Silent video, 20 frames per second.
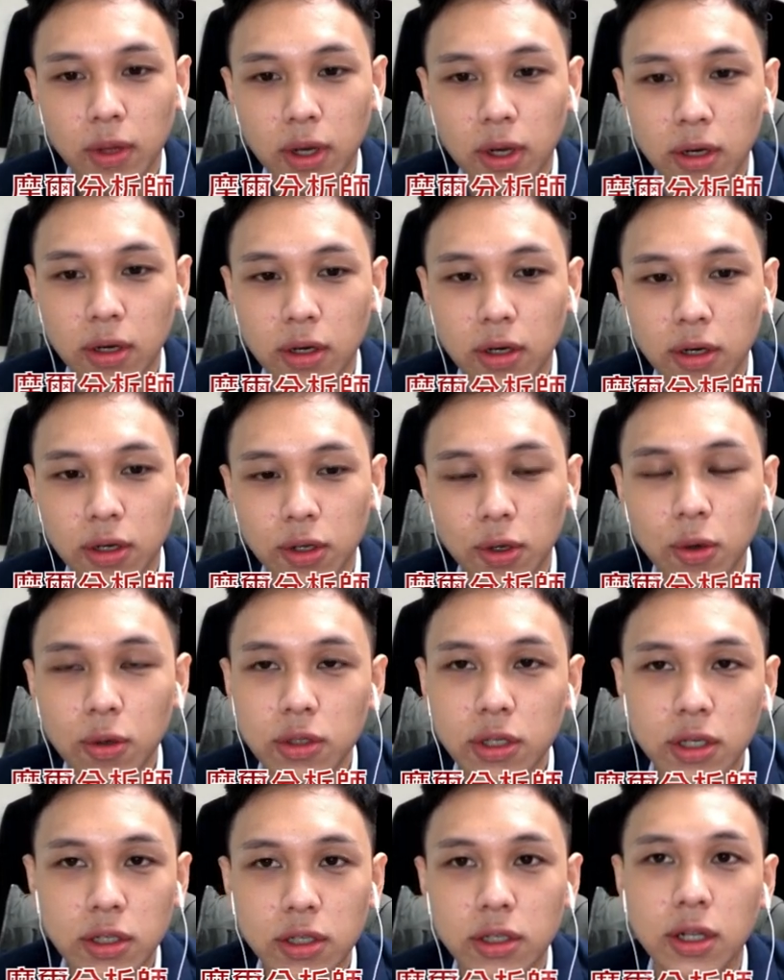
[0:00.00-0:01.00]
呃用一
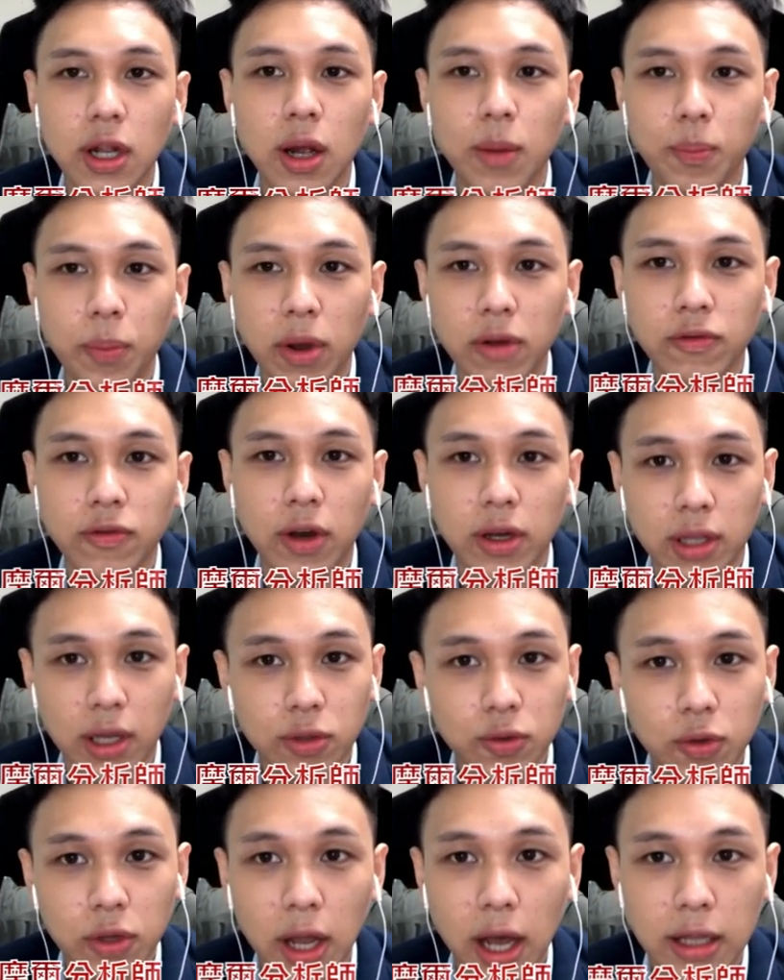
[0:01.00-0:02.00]
些其他的办法，那
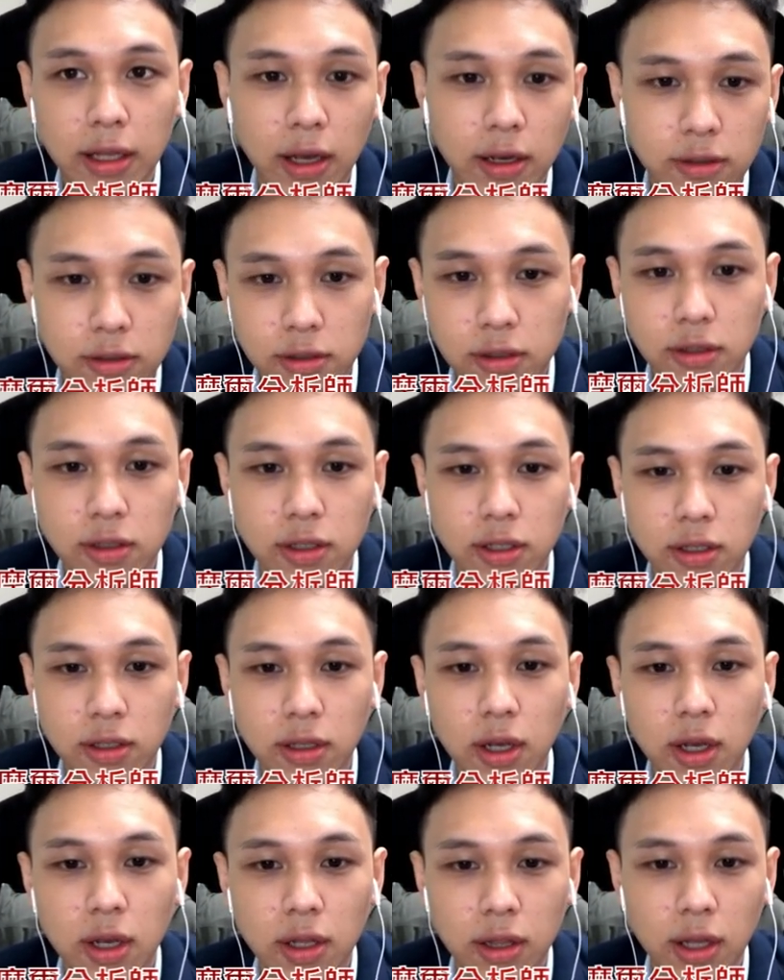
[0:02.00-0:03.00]
去拉抬四星，
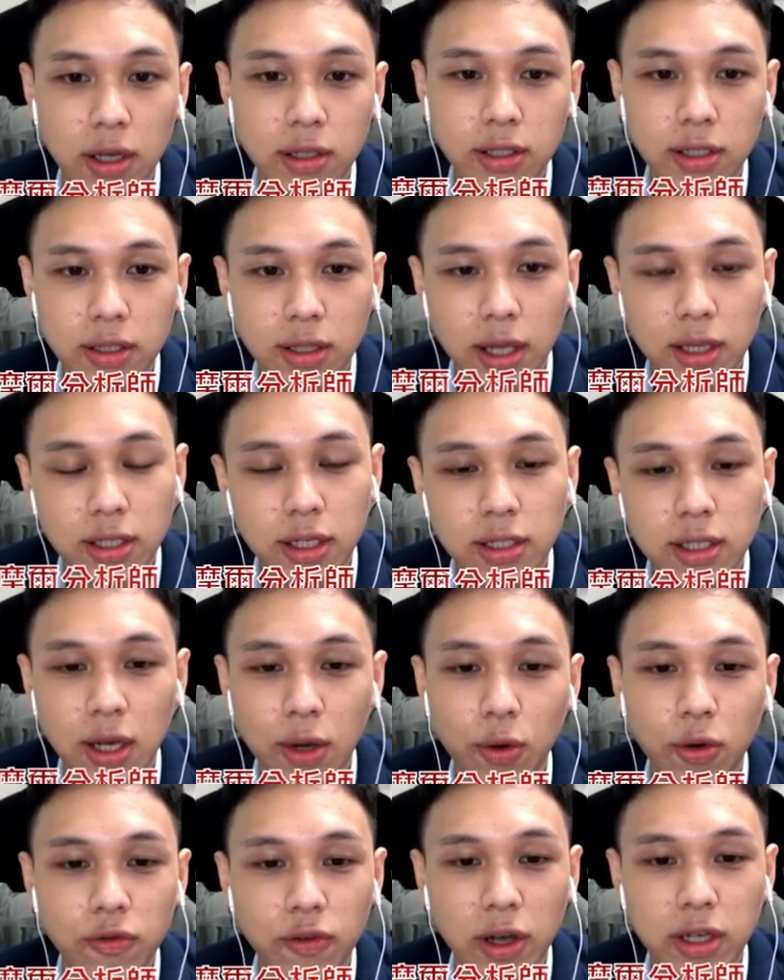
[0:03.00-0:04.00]
那大家才
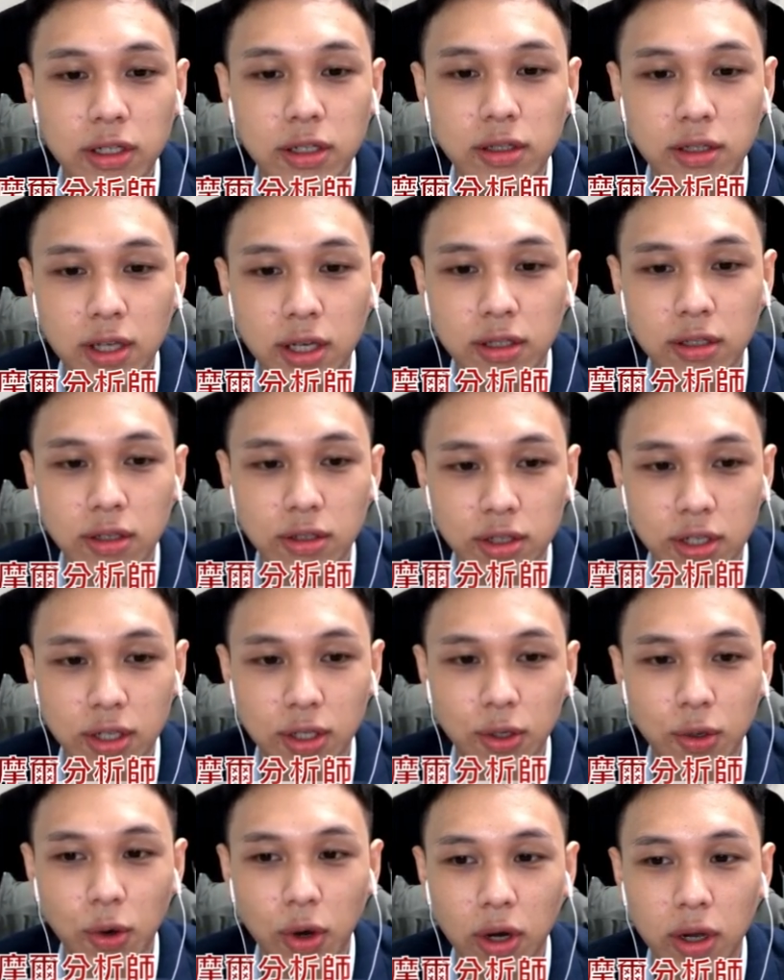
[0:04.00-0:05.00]
会发现这样的
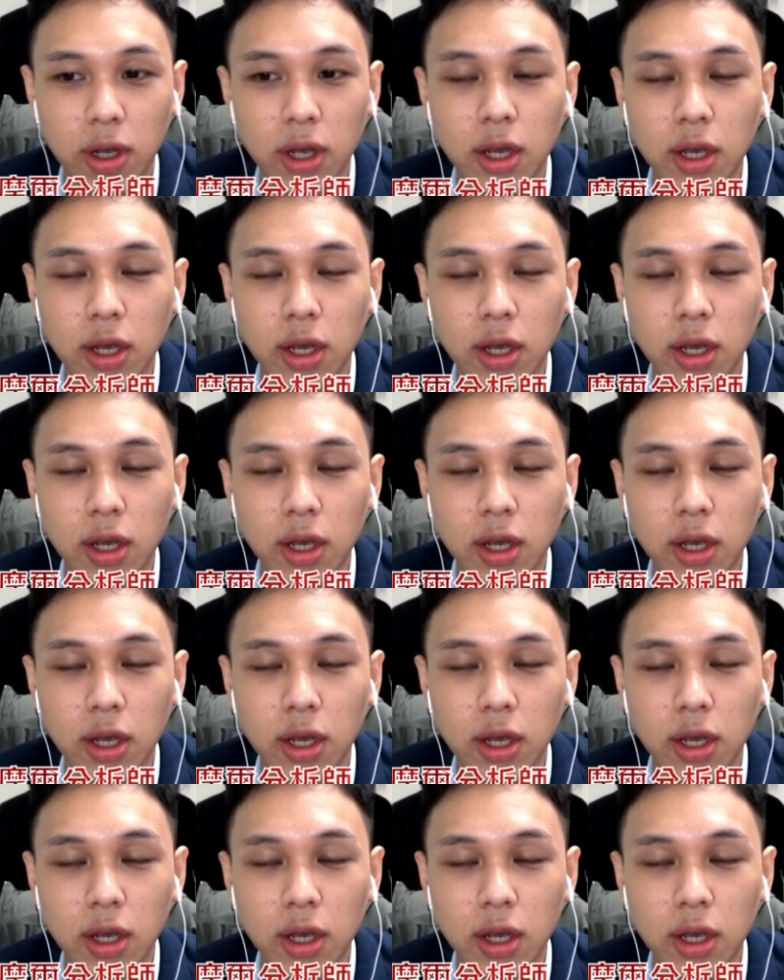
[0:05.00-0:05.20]
情况。